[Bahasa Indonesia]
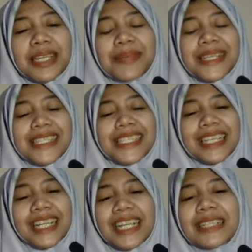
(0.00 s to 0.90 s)
dan
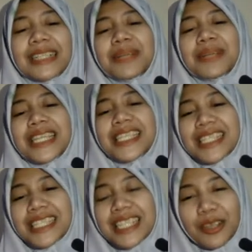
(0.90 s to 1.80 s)
memancarkan kembali
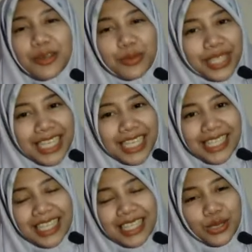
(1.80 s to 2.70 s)
sinyal
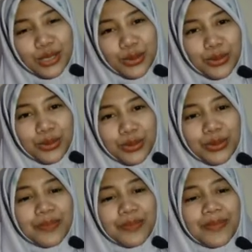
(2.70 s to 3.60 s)
komunikasi radio.